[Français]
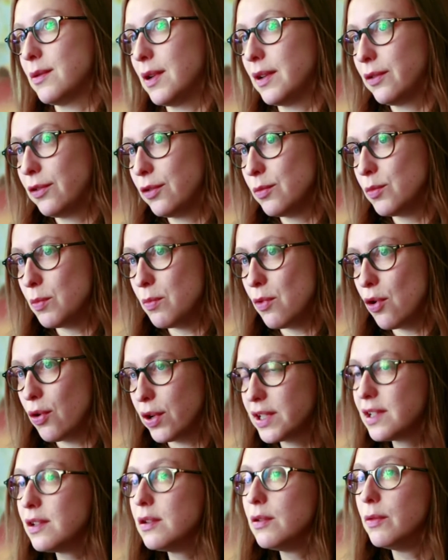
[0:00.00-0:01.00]
ce moment et
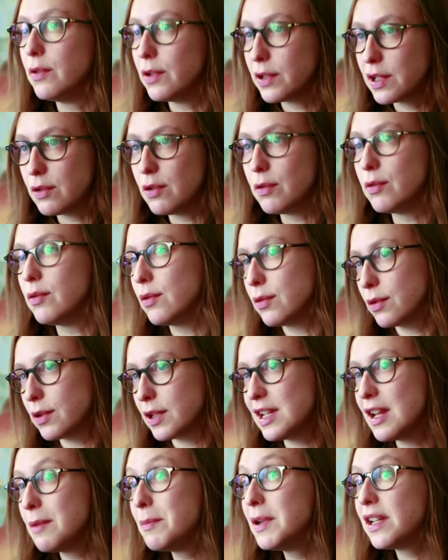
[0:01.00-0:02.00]
hein,
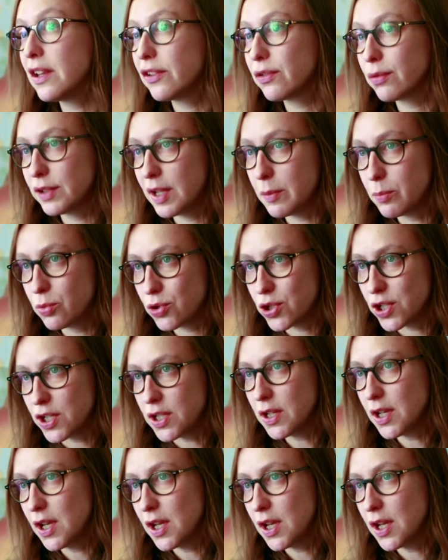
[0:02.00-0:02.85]
qui, l'amènent à son apogée.